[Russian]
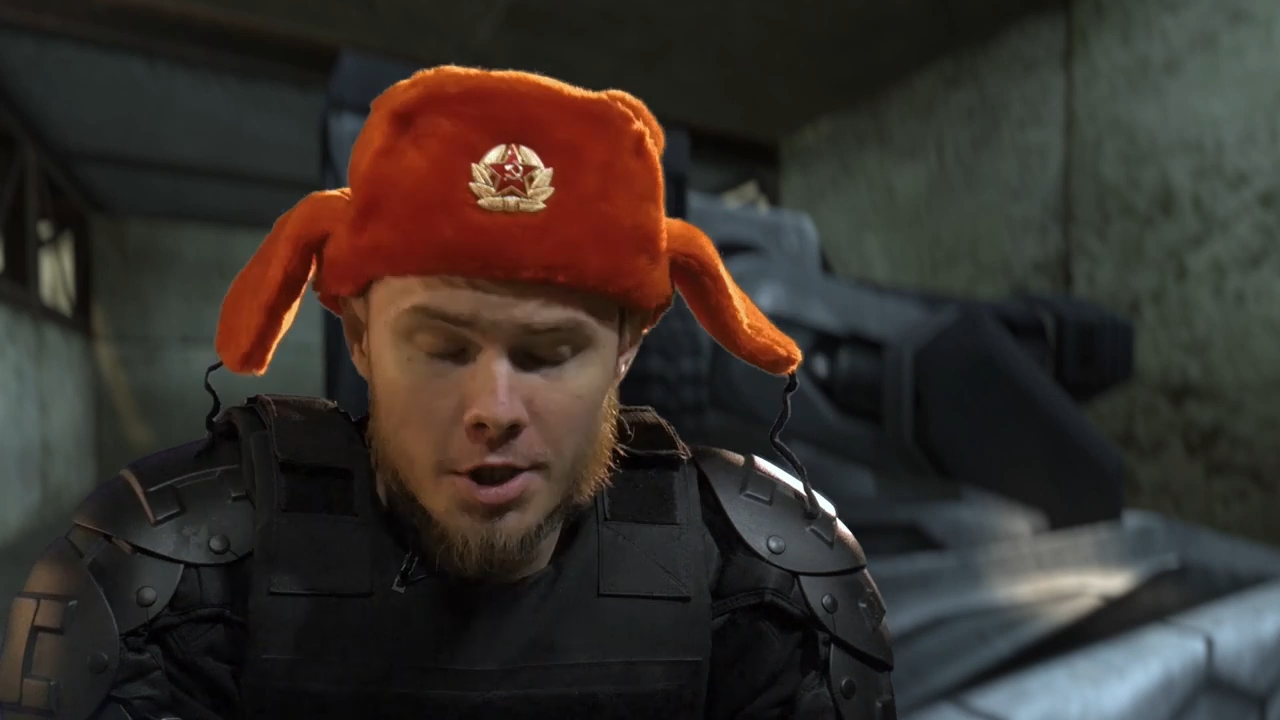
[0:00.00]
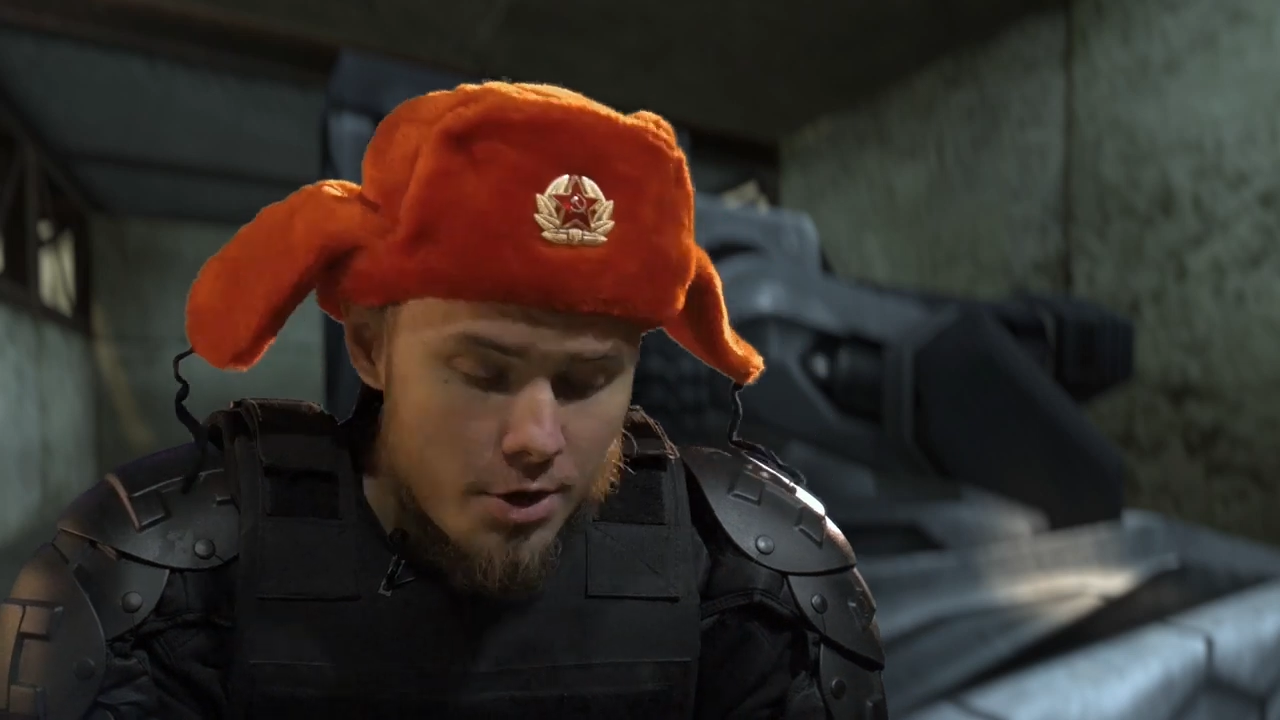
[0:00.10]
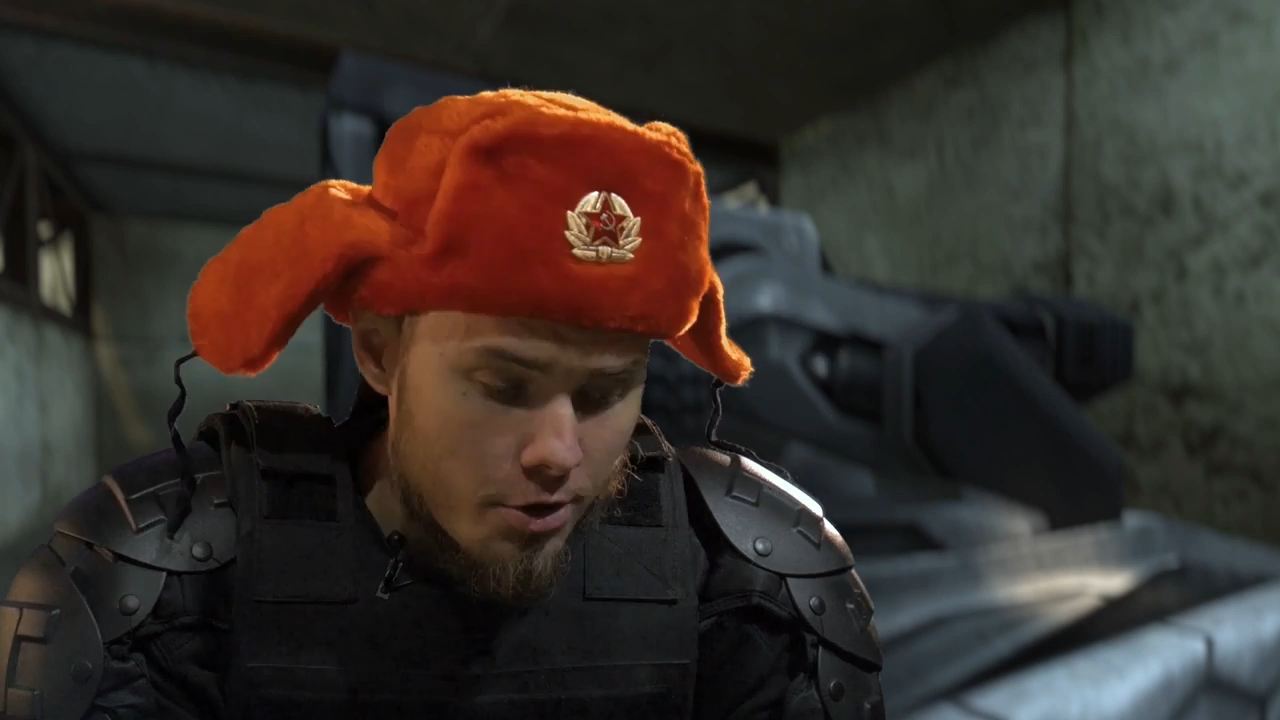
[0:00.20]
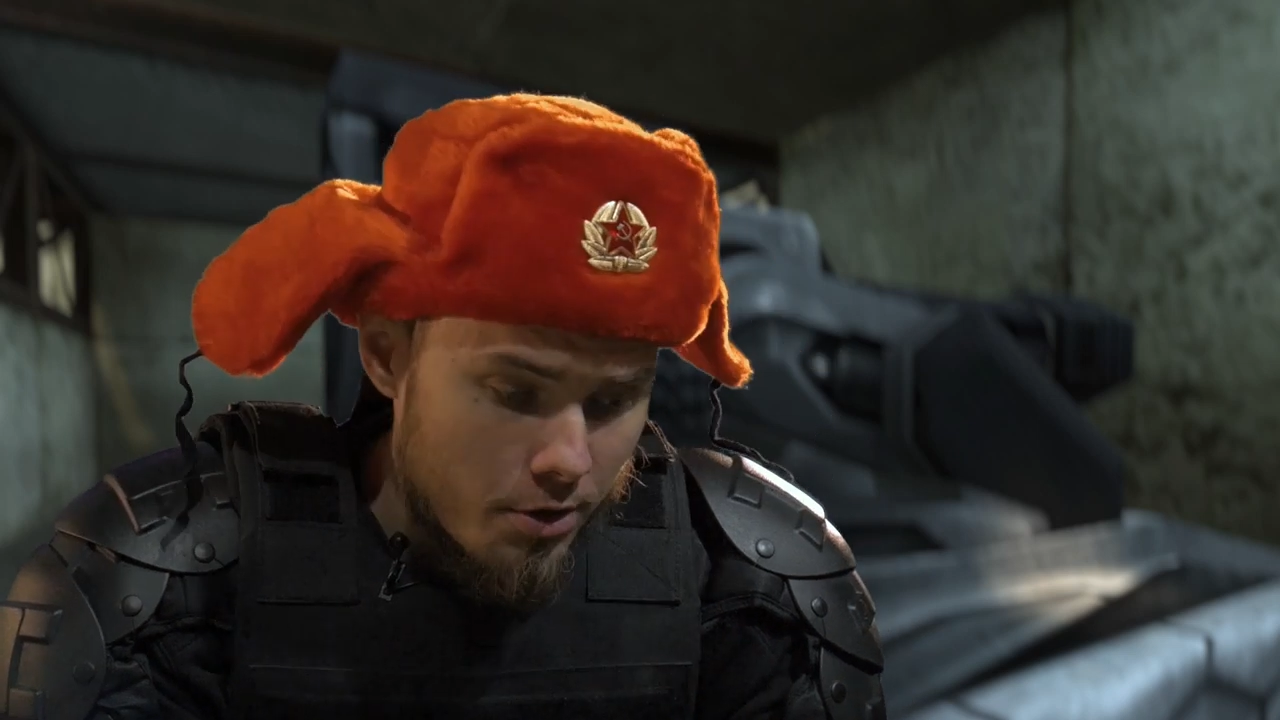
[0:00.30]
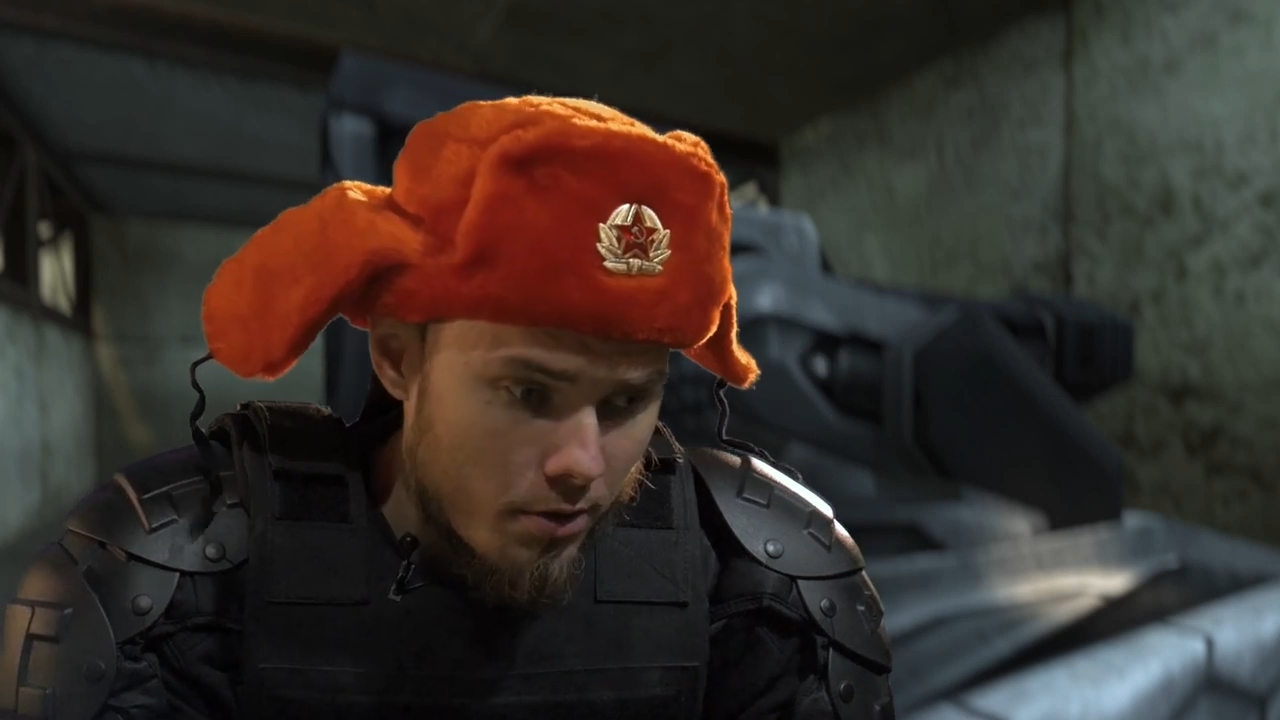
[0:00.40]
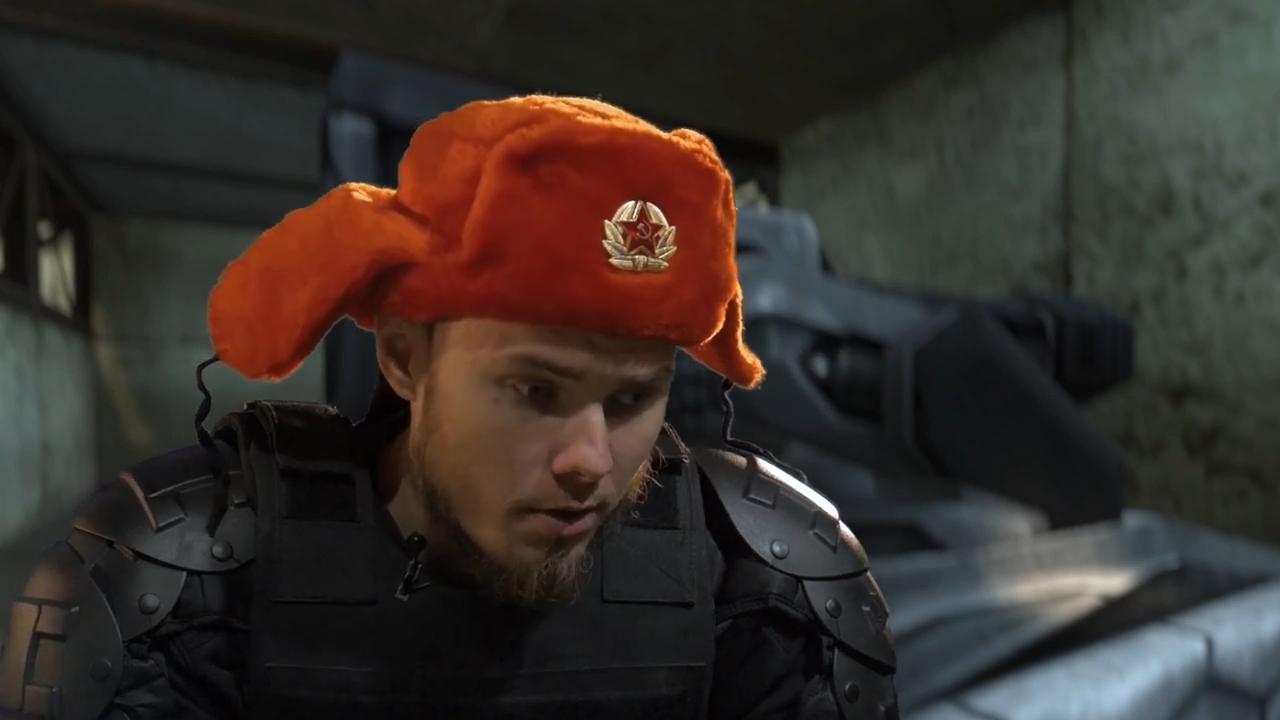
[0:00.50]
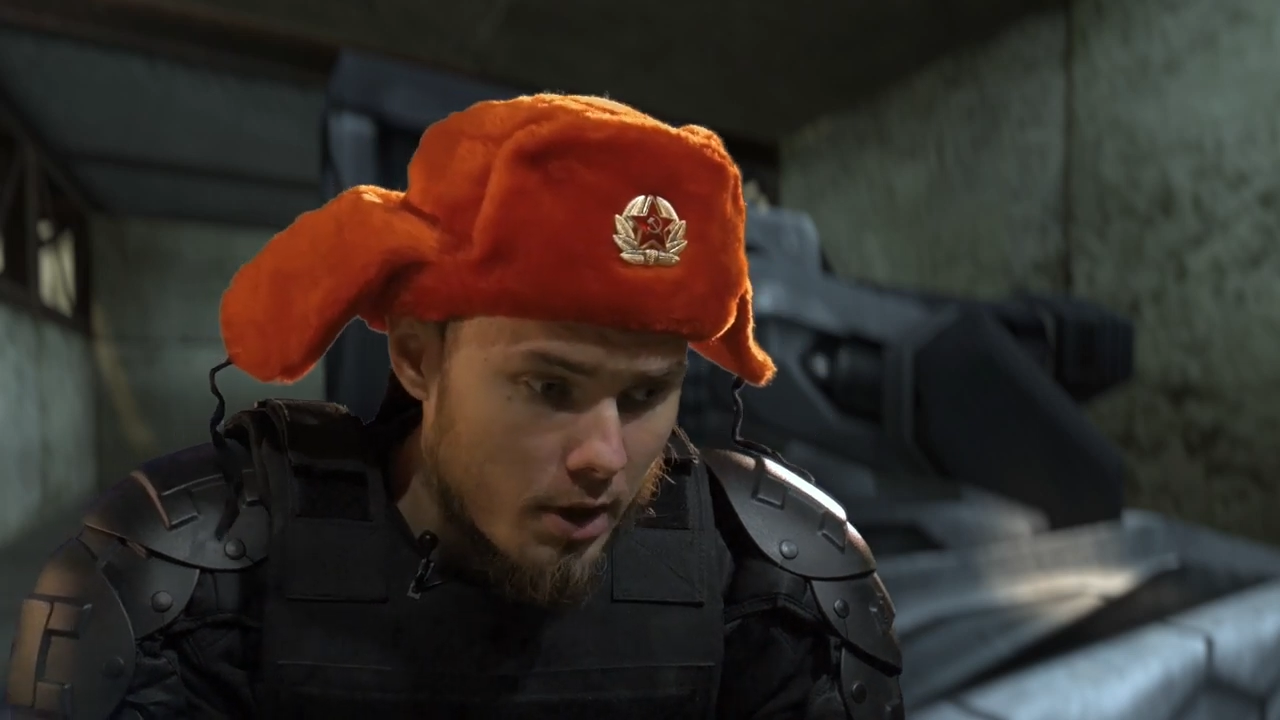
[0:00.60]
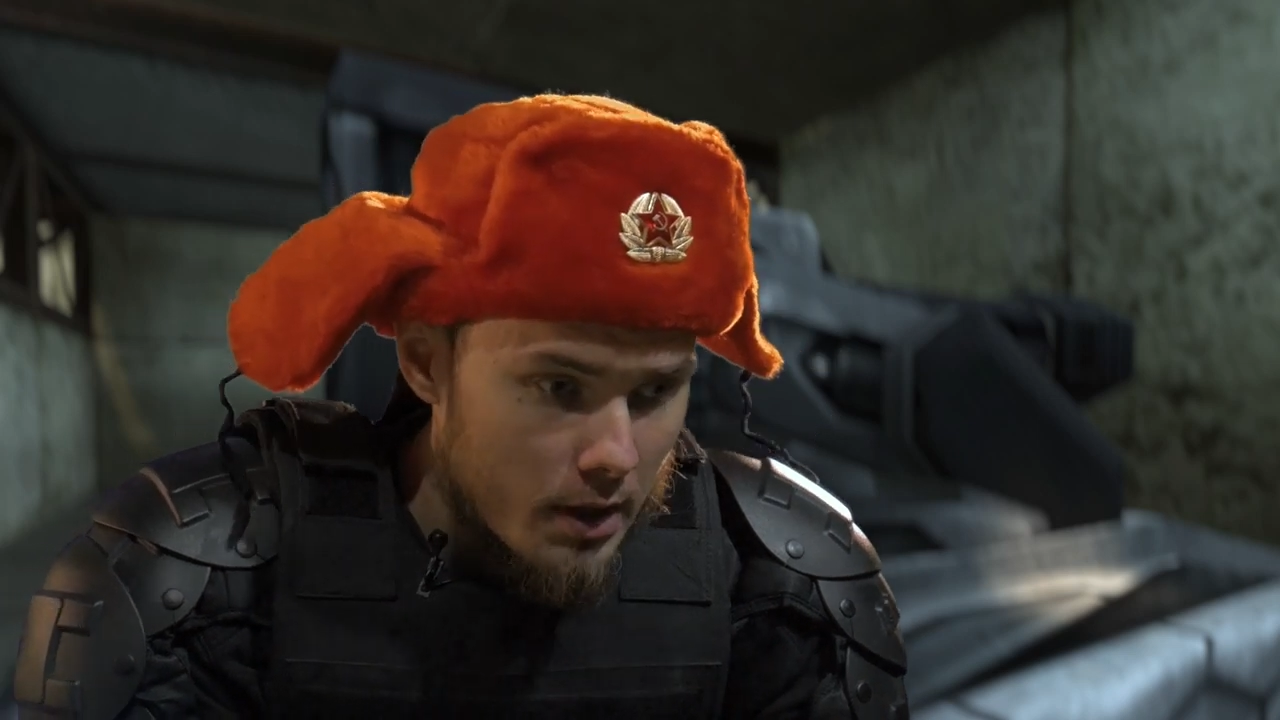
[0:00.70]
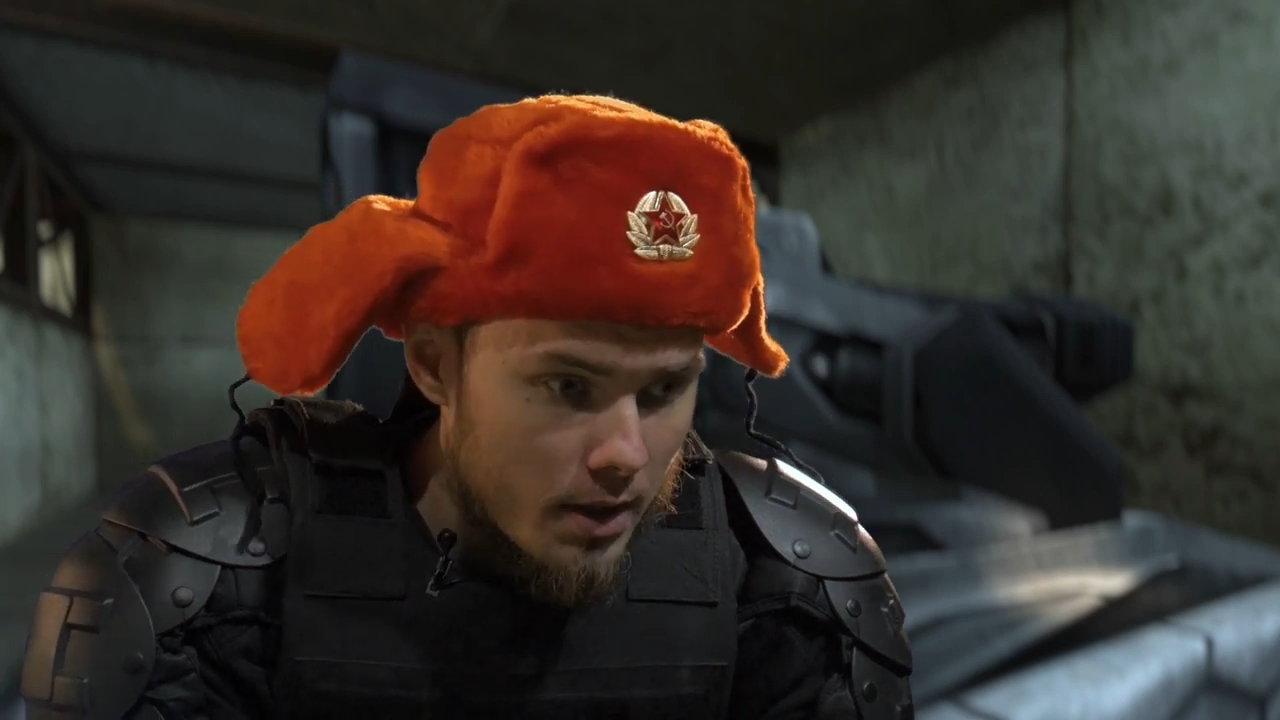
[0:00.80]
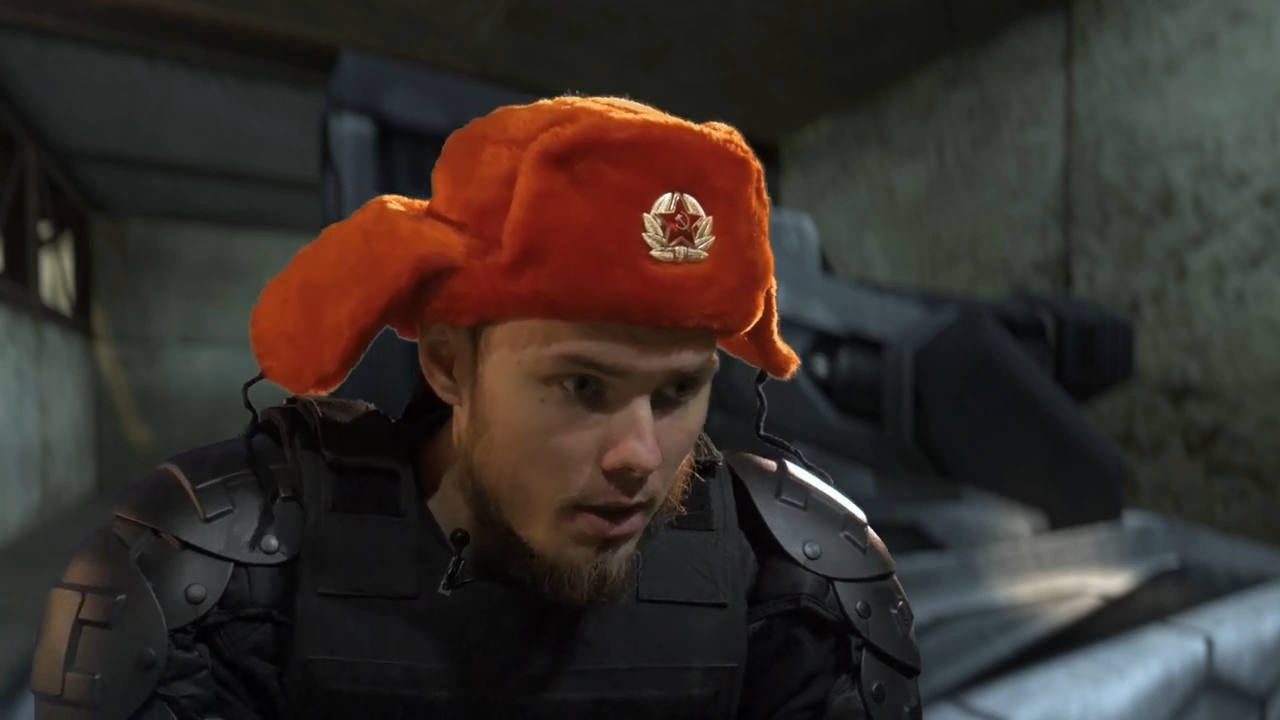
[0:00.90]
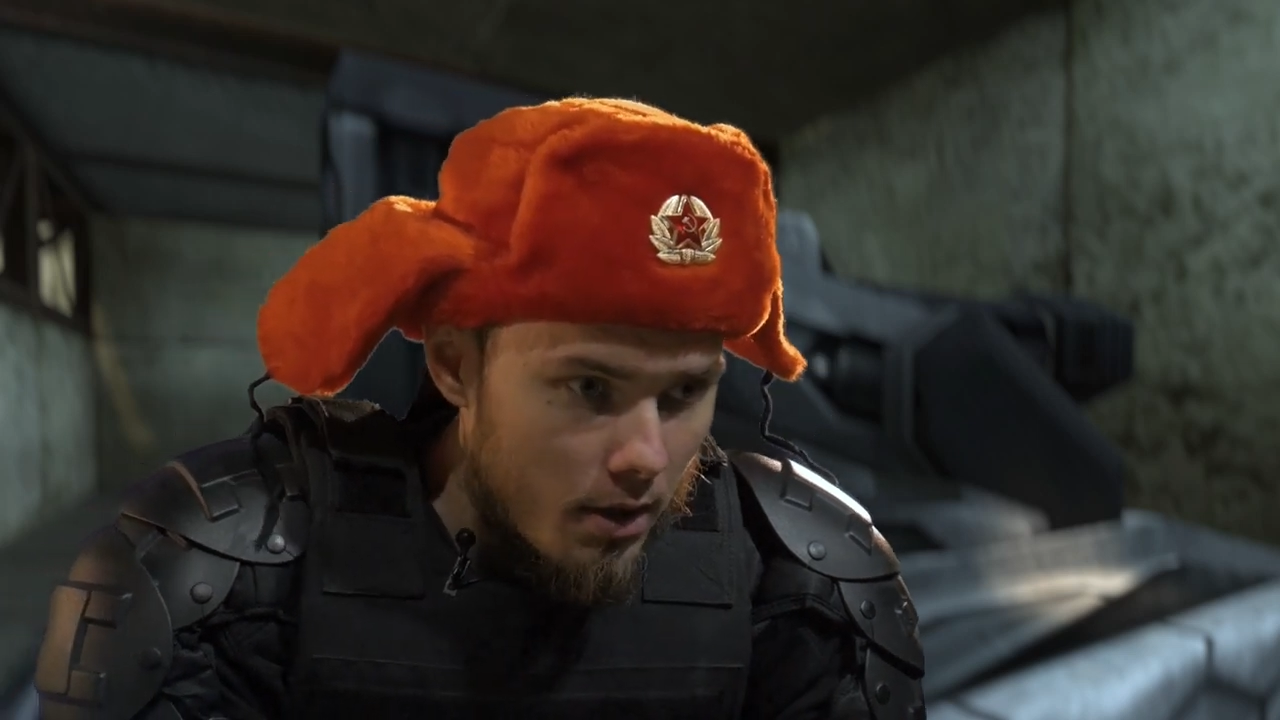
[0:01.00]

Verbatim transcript: причине, что